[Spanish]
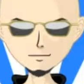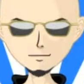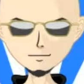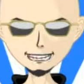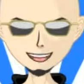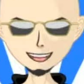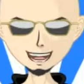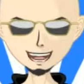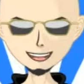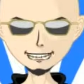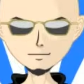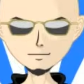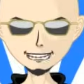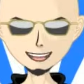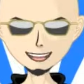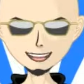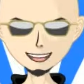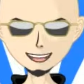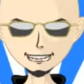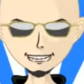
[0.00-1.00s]
cómo los
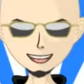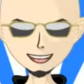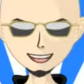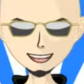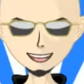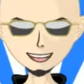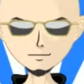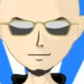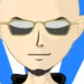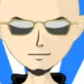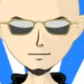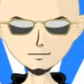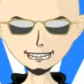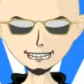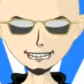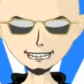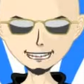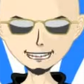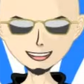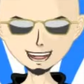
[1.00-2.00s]
manipula
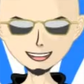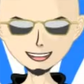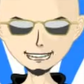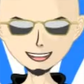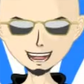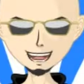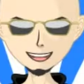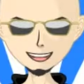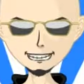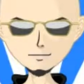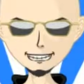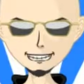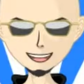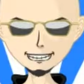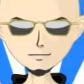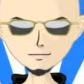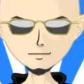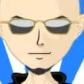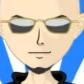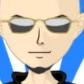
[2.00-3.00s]
con su
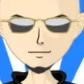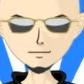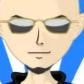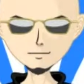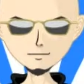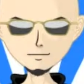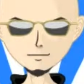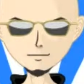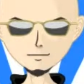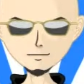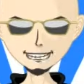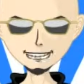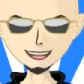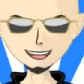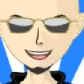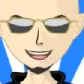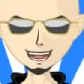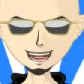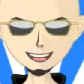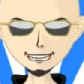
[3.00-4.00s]
algoritmo,
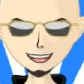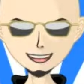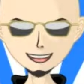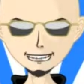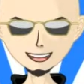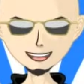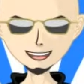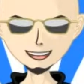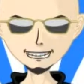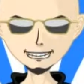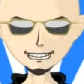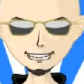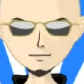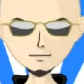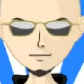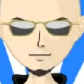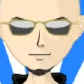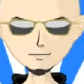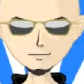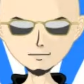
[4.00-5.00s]
pero lo hace de todos
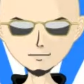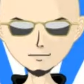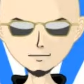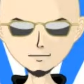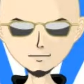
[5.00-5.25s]
modos.